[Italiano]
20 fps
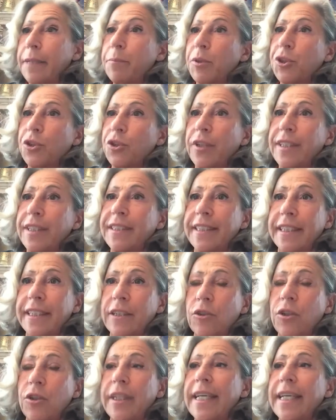possono
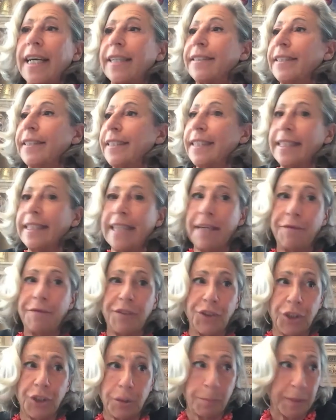essere collegati dei
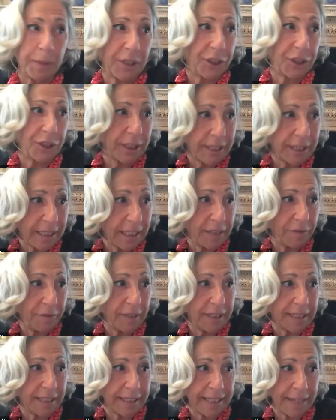deficit
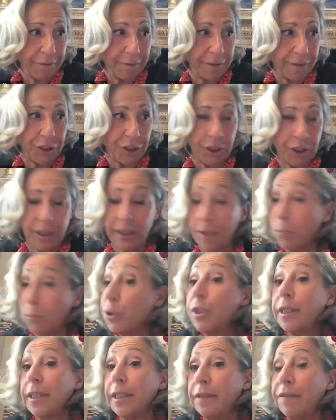percettivi, dei deficit
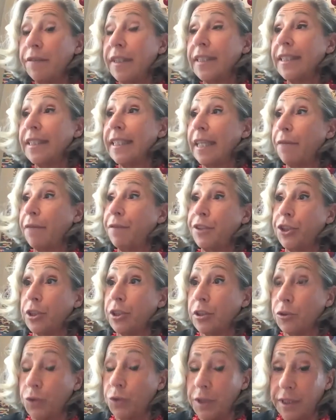emotivi e dei
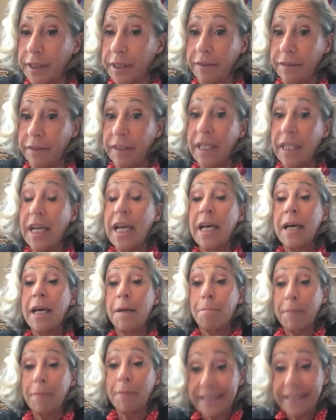deficit cognitivi
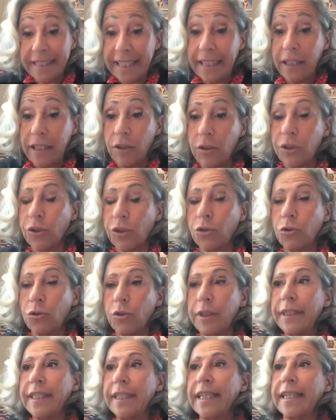ma tengo a
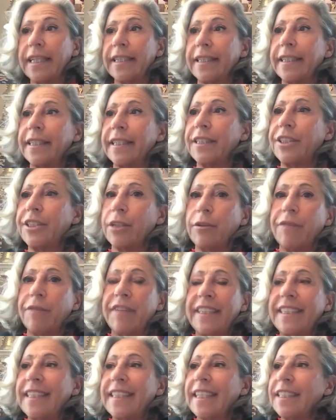sottolineare che c'è una
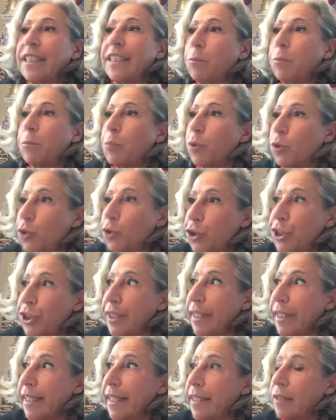varietà di
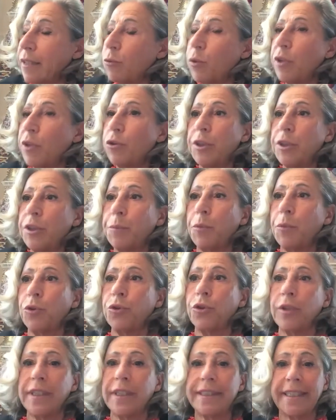tipologie cui
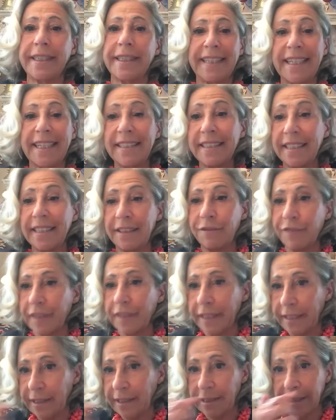corrispondono altrettante
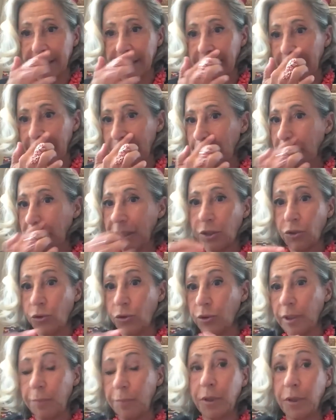differenze tra le
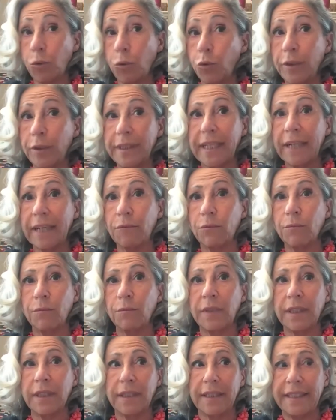persone, per cui da
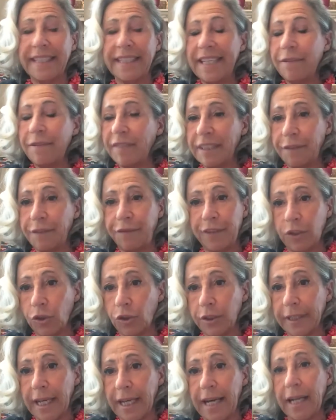una lieve
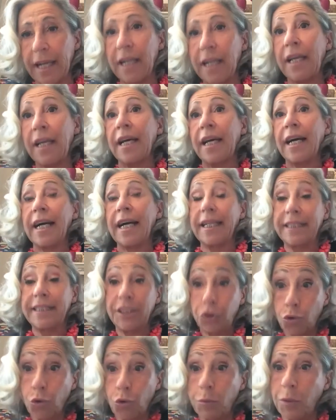difficoltà al
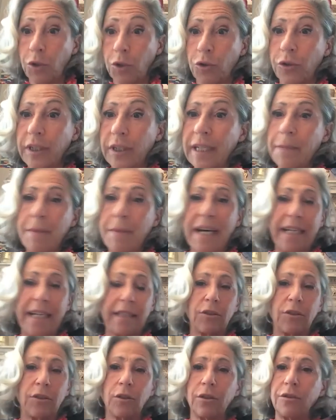disturbo
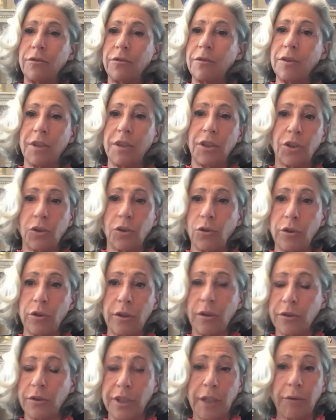conclamato ci
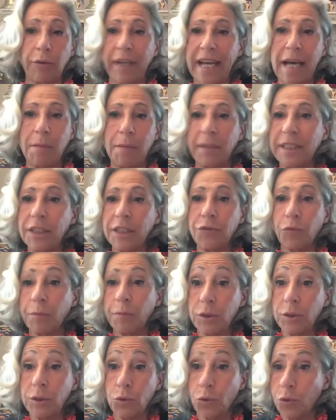sono, c'è una gamma di
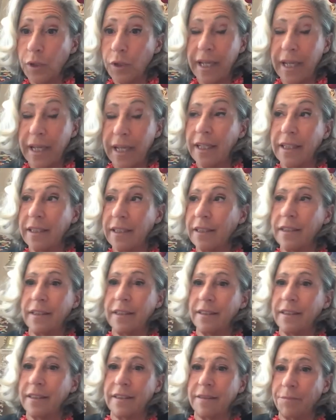sfumature
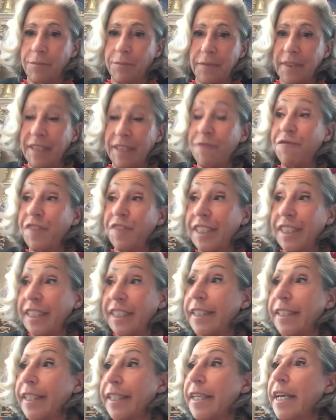eh,
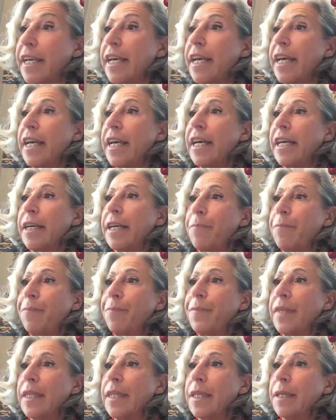infinite
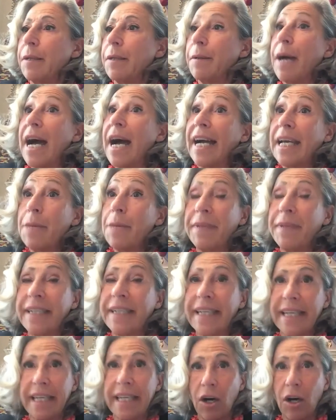ehm, anche
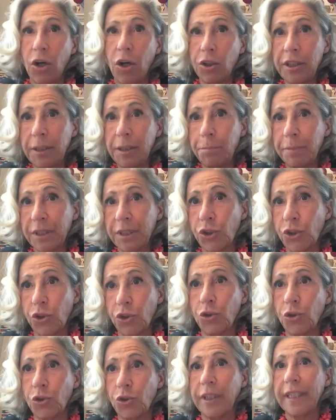perché ogni
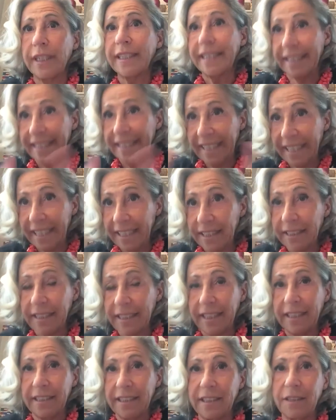persona che
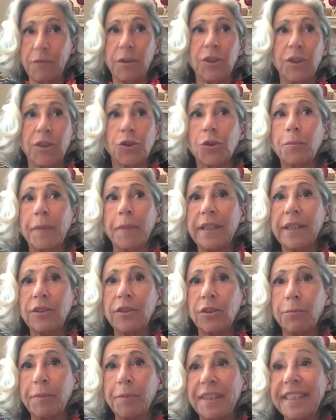rientra in questo
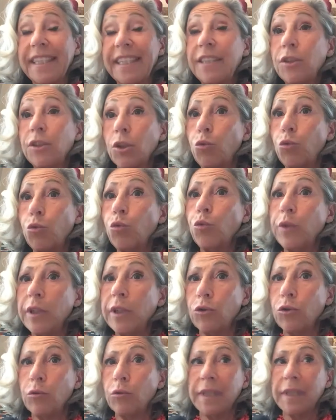spettro presenta un
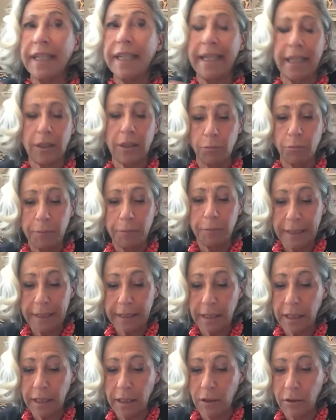unicum nella
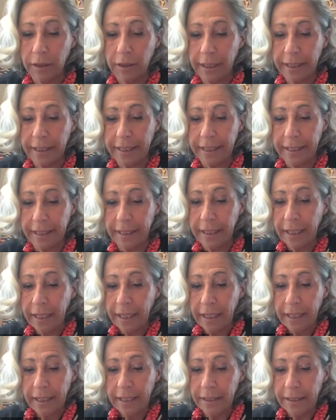combinazione che,
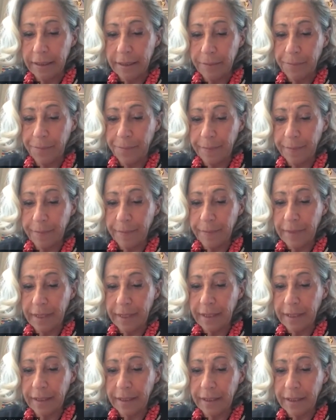
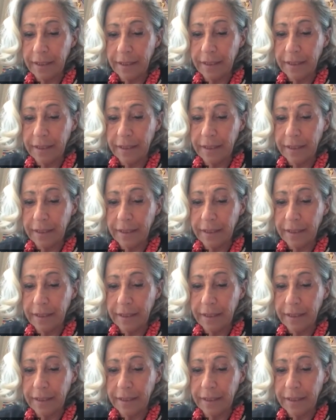ehm,